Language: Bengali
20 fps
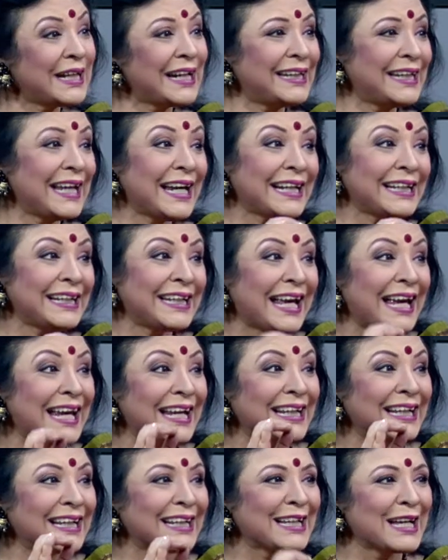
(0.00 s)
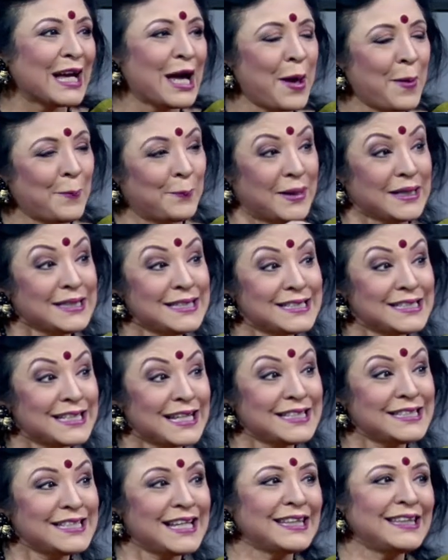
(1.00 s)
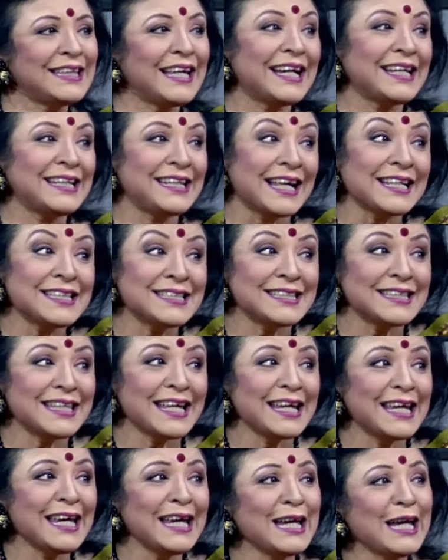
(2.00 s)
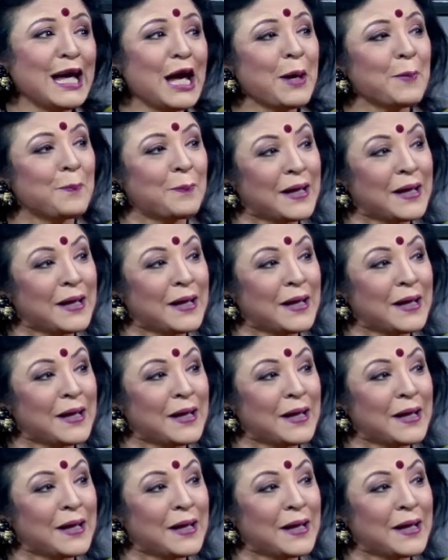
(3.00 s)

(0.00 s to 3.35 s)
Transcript: ড্যাং ড্যাং জাদা নাচতে গিয়ে